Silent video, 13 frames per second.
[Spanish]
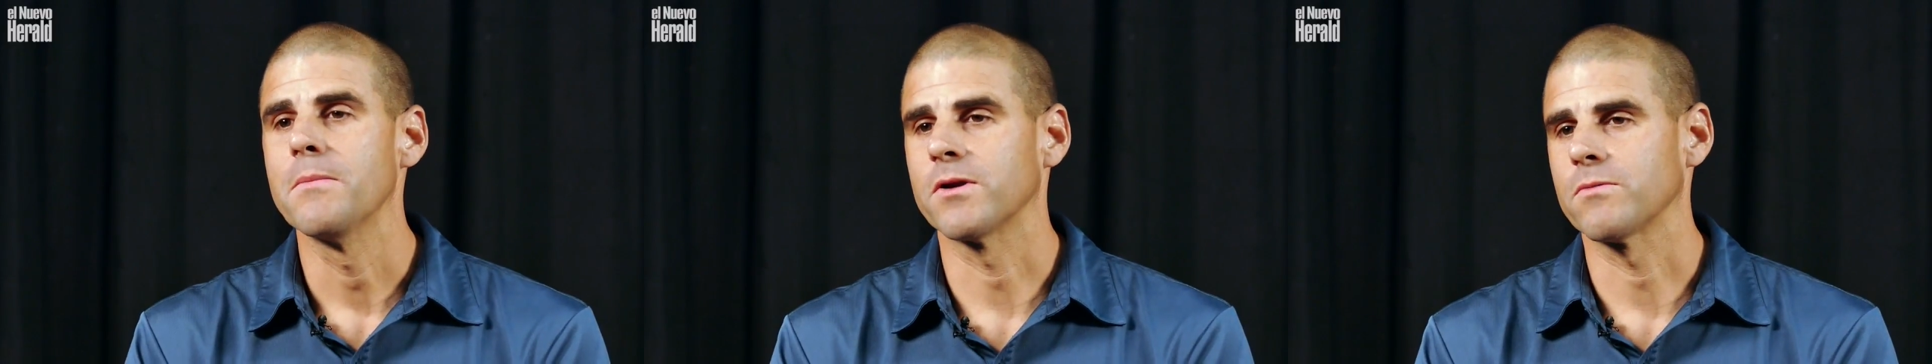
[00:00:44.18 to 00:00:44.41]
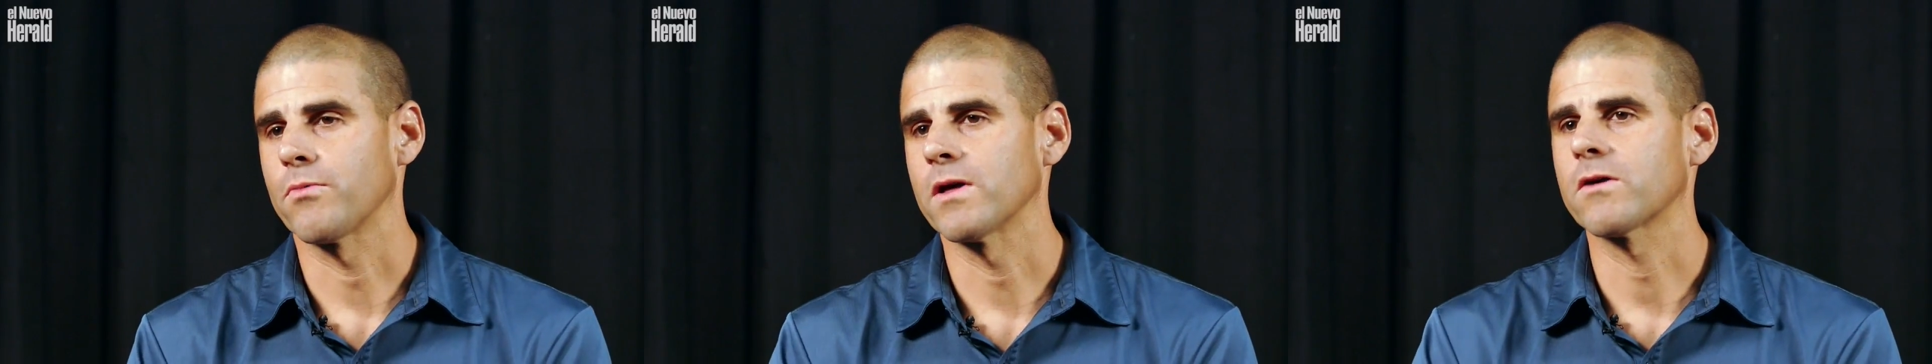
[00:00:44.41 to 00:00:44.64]

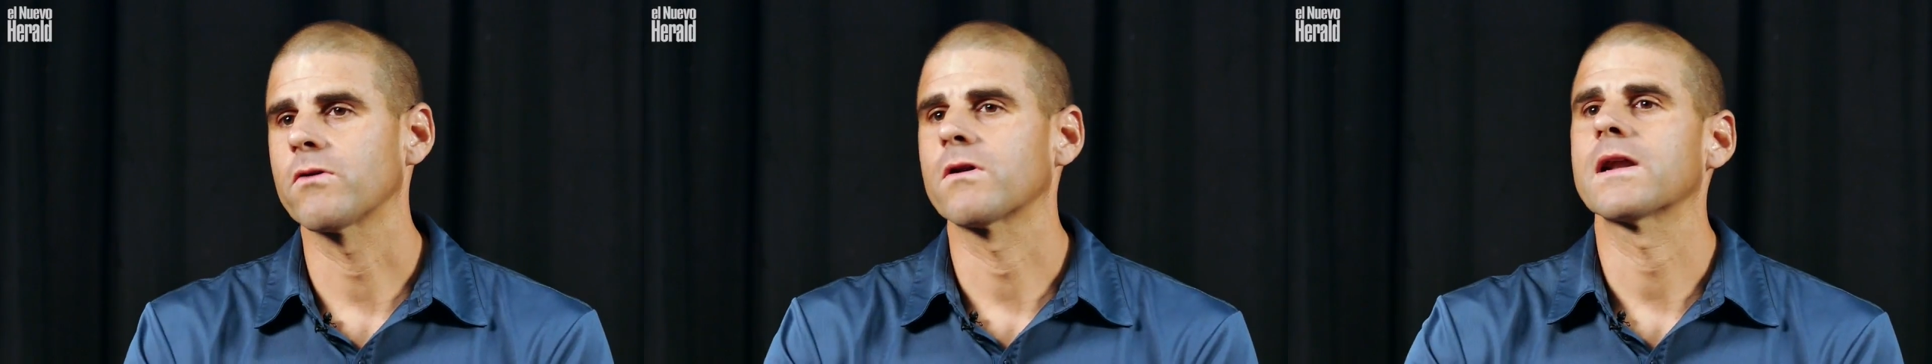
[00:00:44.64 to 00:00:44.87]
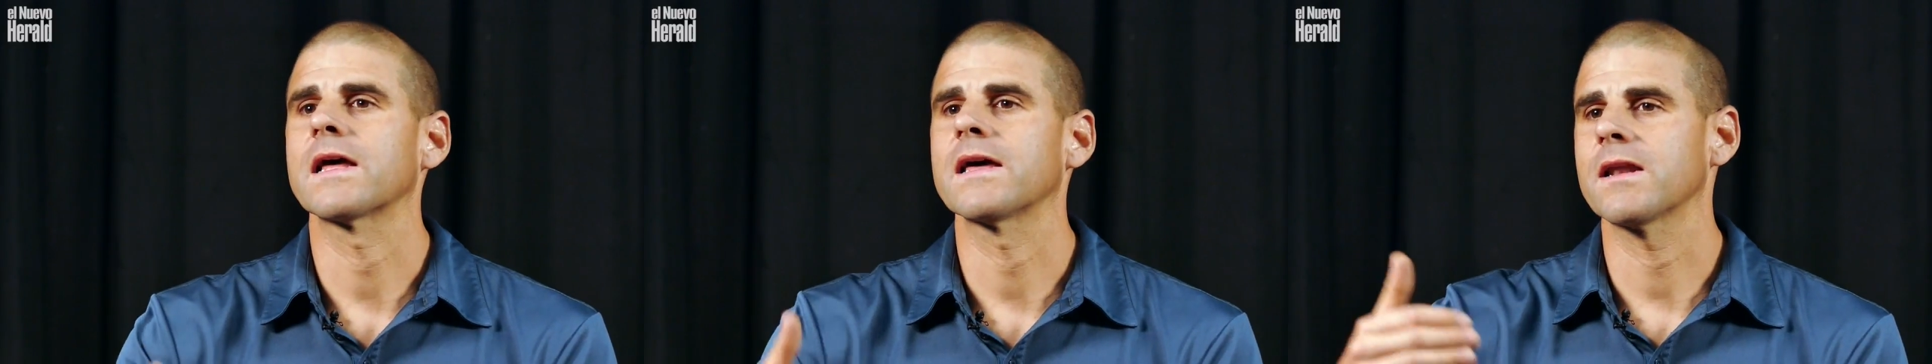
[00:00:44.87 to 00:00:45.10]
pero puedes
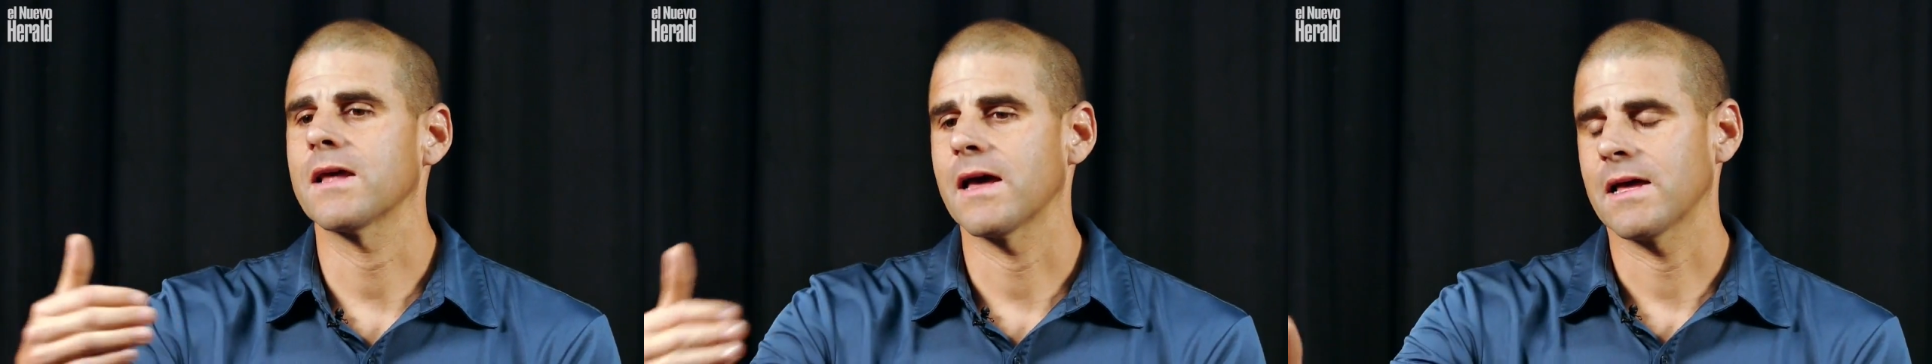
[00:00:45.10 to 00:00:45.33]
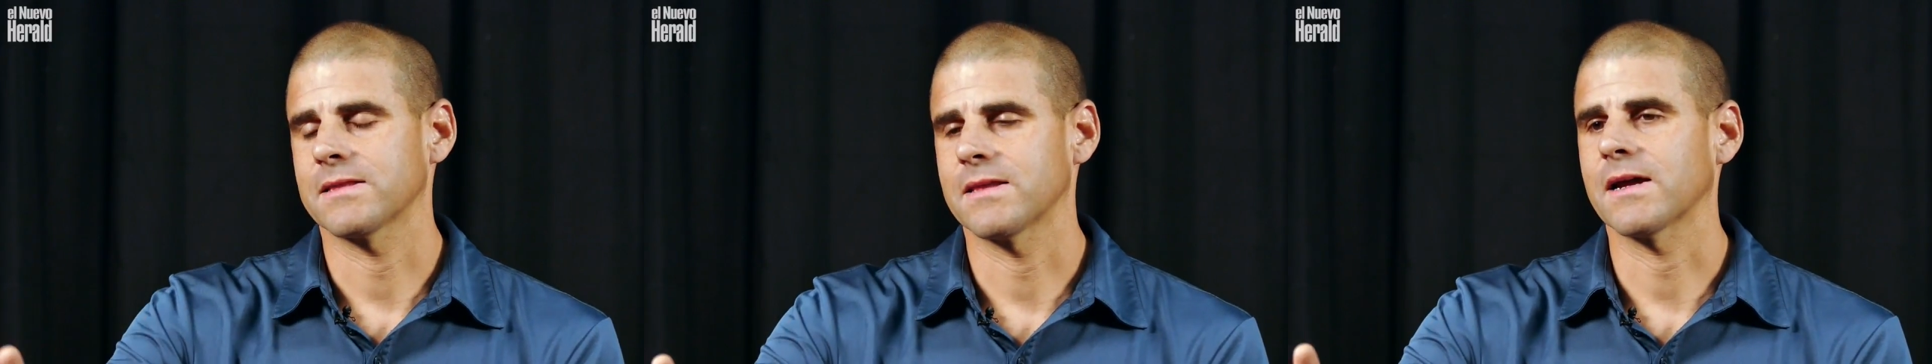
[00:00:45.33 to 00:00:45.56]
correr
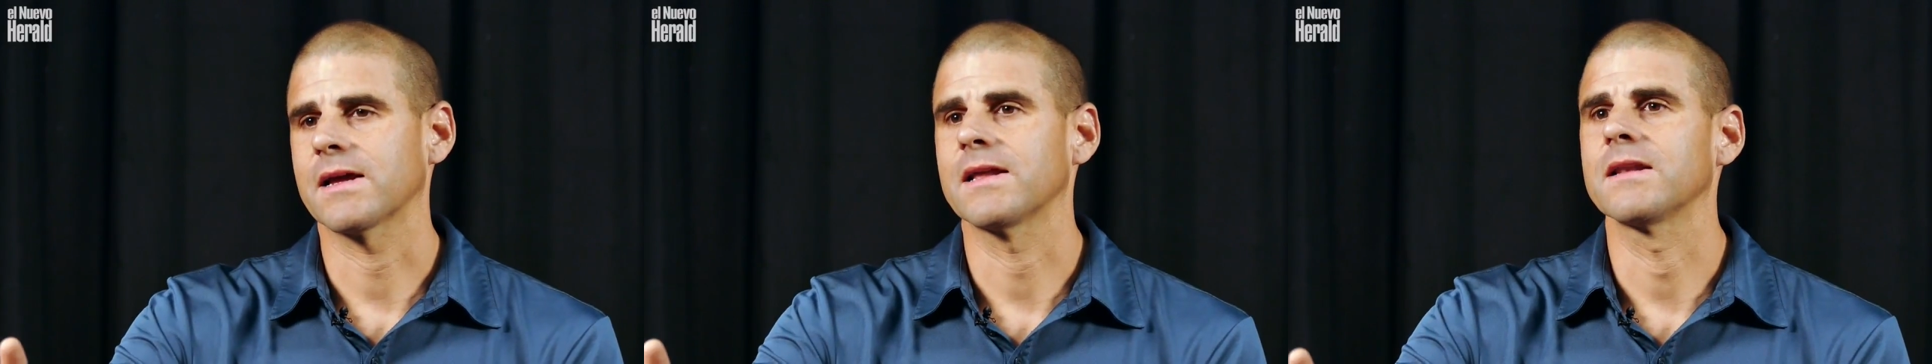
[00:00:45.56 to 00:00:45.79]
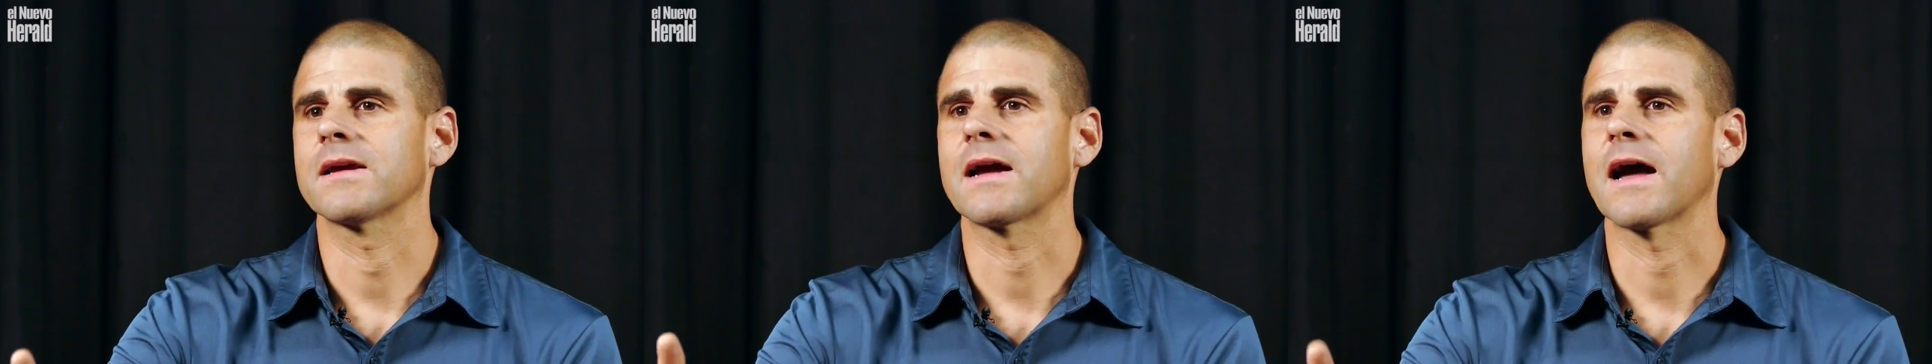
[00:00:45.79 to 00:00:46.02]
hasta
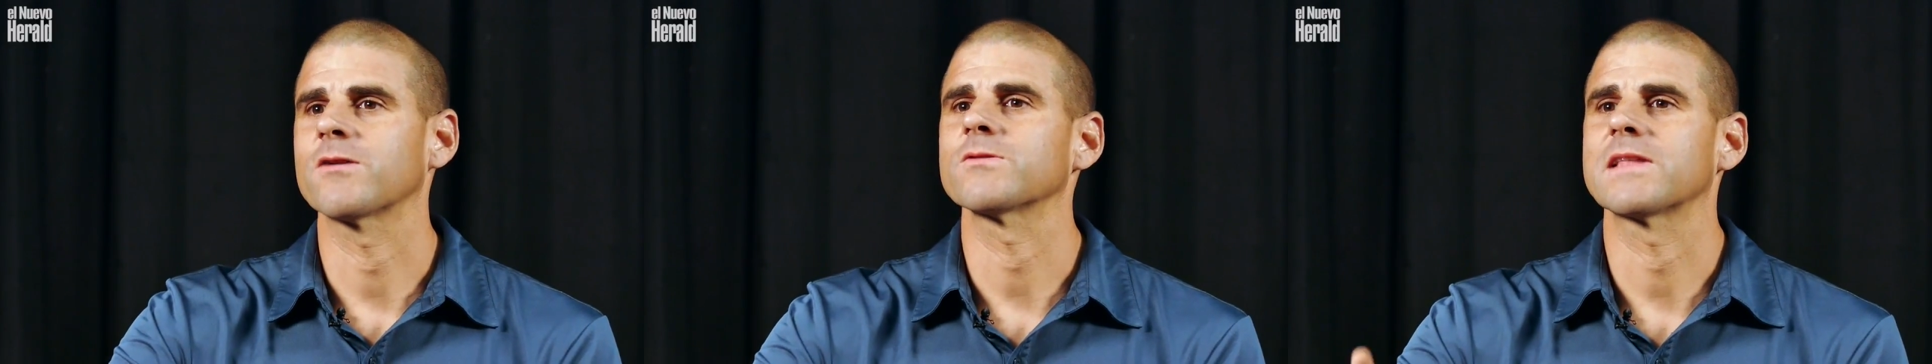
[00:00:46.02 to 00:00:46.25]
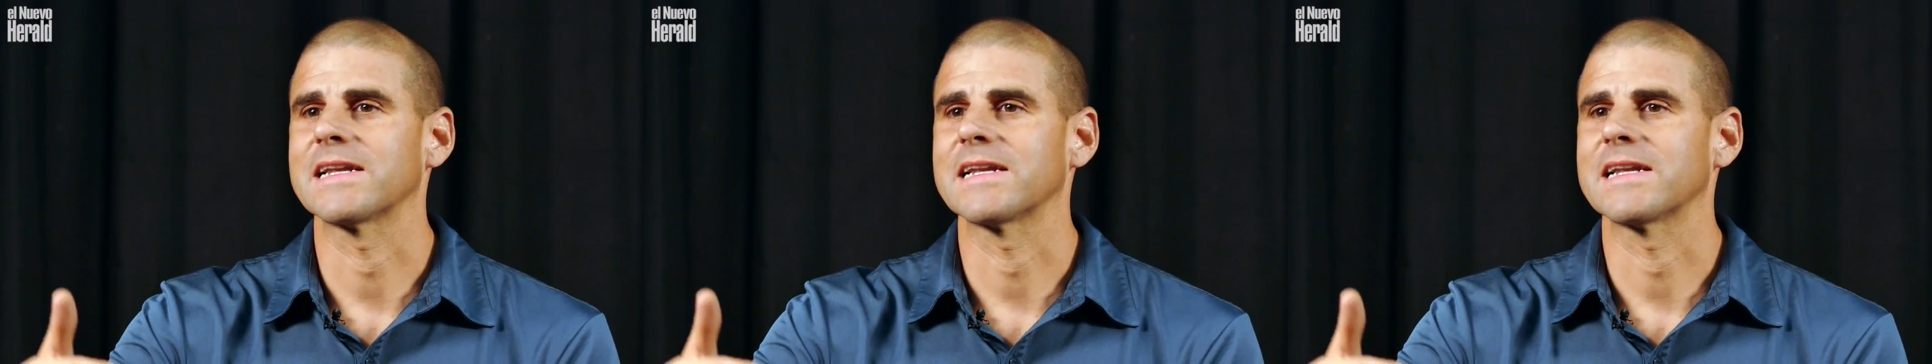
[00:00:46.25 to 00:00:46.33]
que el carro